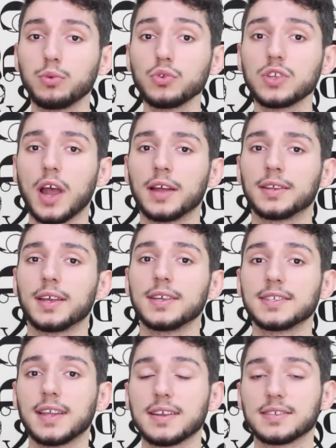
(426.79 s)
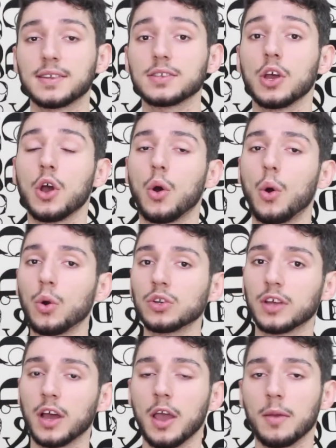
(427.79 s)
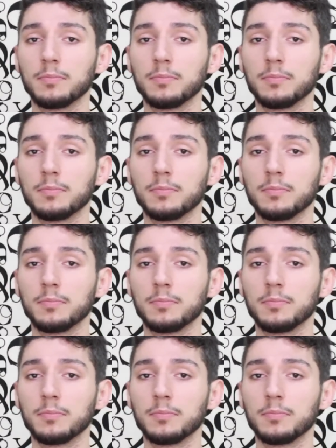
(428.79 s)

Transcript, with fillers: Bu sayede isterseniz orada burada